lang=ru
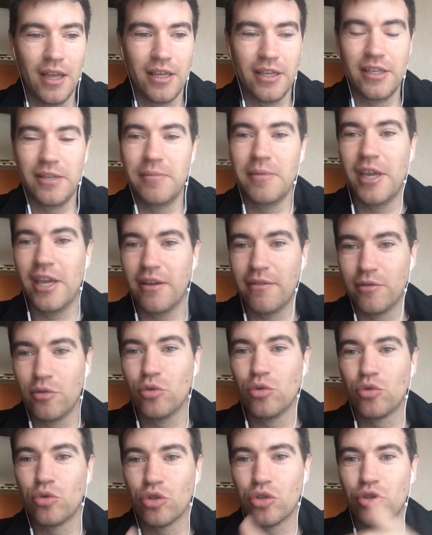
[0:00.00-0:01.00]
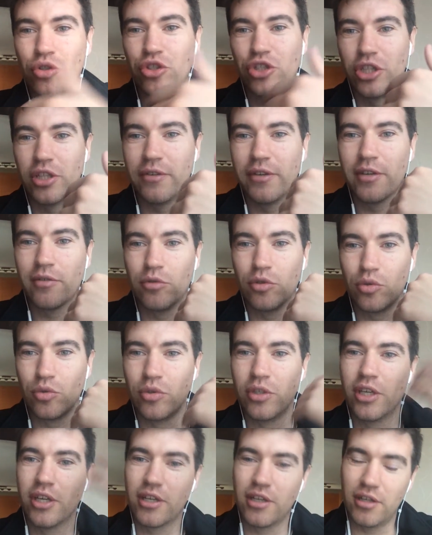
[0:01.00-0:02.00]
Имея в виду то, что человек вот
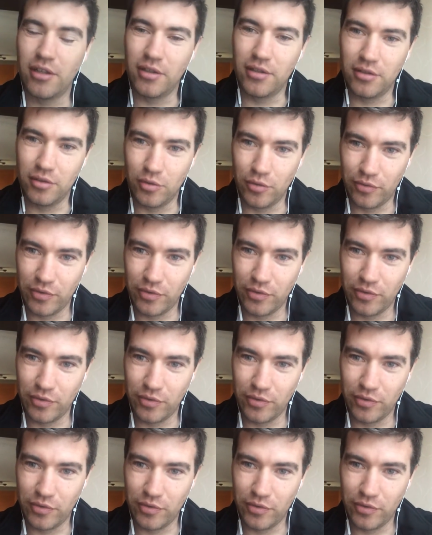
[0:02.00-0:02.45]
уехал ну,